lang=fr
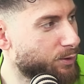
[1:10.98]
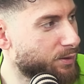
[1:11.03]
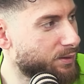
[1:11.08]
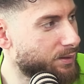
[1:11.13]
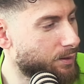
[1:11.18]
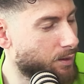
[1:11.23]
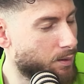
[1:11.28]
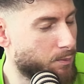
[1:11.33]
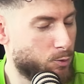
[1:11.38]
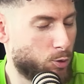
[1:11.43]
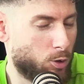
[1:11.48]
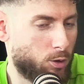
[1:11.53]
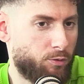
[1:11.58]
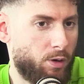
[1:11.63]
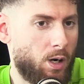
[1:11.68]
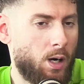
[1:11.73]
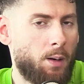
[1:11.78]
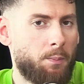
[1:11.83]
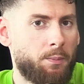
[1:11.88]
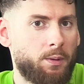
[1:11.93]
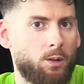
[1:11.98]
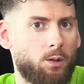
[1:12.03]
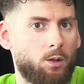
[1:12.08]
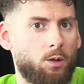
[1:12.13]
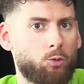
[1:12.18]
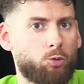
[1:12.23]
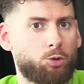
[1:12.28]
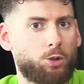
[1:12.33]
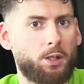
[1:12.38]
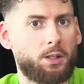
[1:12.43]
restais quand même sur Gvara, mais euh,
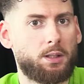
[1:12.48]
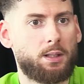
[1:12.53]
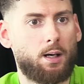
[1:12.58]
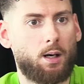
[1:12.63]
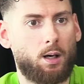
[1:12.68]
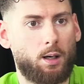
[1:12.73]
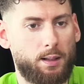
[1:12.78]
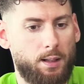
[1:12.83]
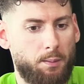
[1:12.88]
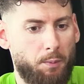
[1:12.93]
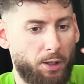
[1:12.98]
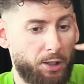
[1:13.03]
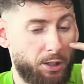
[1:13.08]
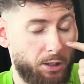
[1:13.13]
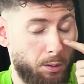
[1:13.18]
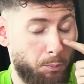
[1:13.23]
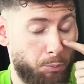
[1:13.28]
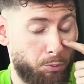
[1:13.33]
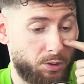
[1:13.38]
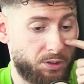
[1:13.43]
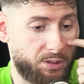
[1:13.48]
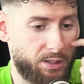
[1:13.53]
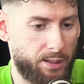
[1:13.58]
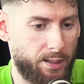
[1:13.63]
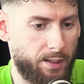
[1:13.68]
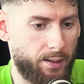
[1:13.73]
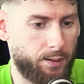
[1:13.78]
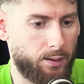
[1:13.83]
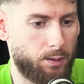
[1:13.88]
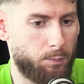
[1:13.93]
en tout cas, il a, il a marqué des points, c'est
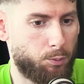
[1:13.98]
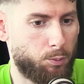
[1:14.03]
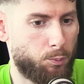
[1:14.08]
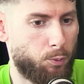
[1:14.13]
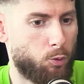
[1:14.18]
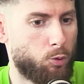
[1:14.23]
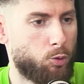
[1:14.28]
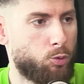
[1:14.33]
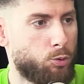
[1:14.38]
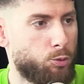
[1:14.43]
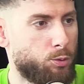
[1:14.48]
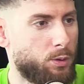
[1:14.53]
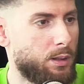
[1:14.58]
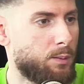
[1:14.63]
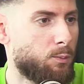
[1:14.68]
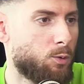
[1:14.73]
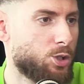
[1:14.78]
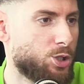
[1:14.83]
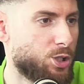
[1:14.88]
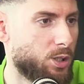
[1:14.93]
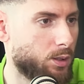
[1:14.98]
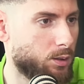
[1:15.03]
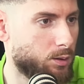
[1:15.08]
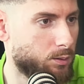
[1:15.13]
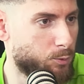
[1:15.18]
clair. Et puis pour le coup, lui, il est moins cher.